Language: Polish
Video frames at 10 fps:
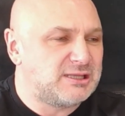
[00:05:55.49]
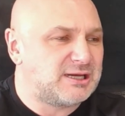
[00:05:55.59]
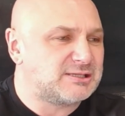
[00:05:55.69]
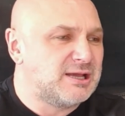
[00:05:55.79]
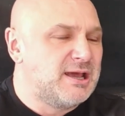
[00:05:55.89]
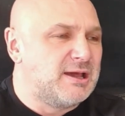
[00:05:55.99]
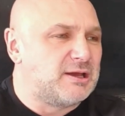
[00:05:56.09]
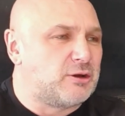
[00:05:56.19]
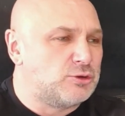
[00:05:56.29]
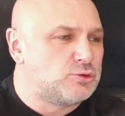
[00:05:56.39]
I teraz
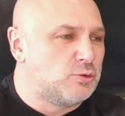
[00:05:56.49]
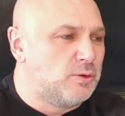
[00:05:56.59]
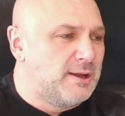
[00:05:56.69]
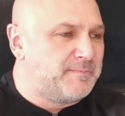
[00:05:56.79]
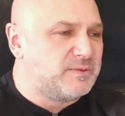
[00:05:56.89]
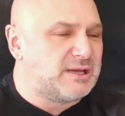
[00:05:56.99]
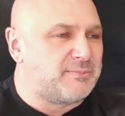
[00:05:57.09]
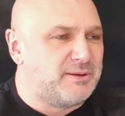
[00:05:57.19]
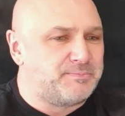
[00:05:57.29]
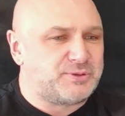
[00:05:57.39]
Kościół
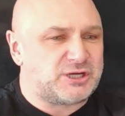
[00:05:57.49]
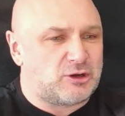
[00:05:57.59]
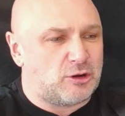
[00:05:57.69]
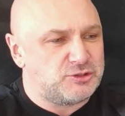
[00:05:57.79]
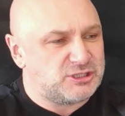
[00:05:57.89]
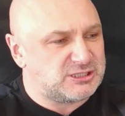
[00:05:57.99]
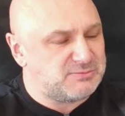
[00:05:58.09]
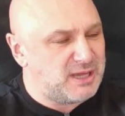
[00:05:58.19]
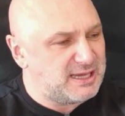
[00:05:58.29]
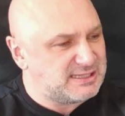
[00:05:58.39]
jakby przechodzi z
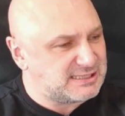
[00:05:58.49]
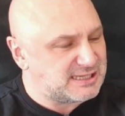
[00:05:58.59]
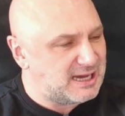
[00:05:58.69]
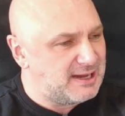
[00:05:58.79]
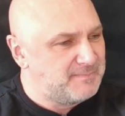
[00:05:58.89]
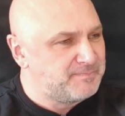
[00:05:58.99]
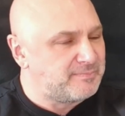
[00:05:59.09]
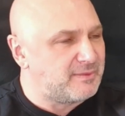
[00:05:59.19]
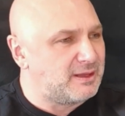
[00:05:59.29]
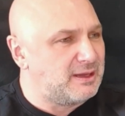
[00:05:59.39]
miejsca
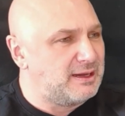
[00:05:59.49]
mm,